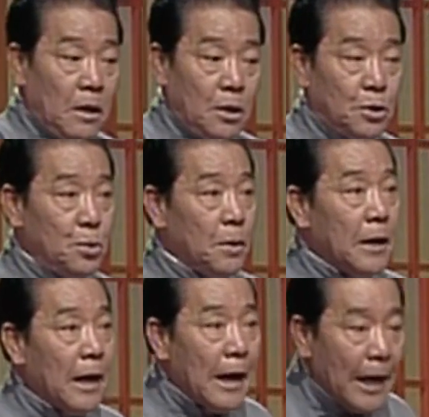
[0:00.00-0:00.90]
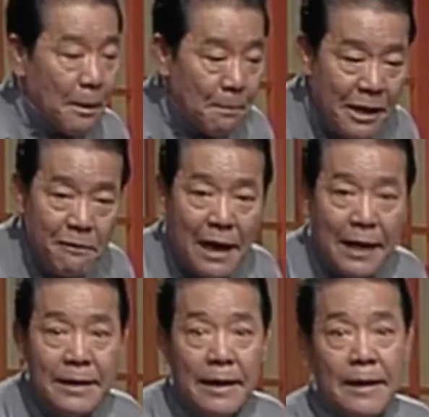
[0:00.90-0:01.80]
薛刚还没
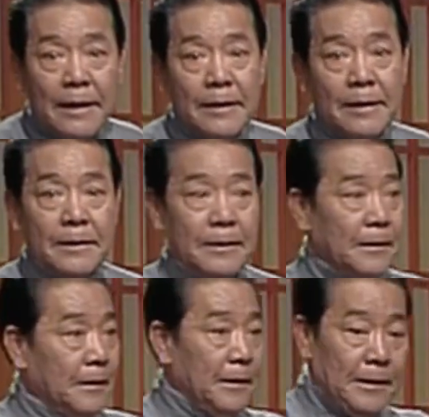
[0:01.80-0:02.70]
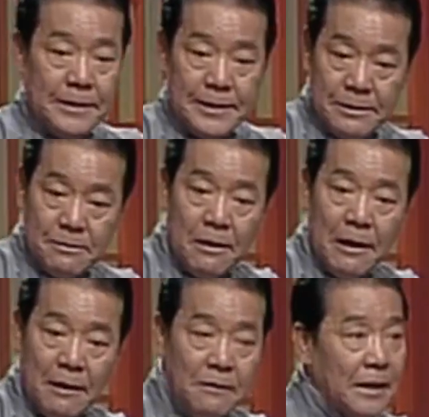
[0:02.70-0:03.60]
完呢，心说：“
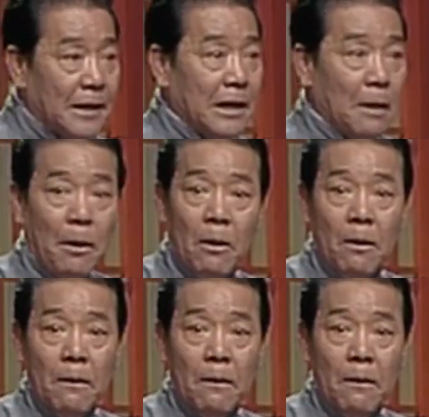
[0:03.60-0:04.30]
好你个张宝，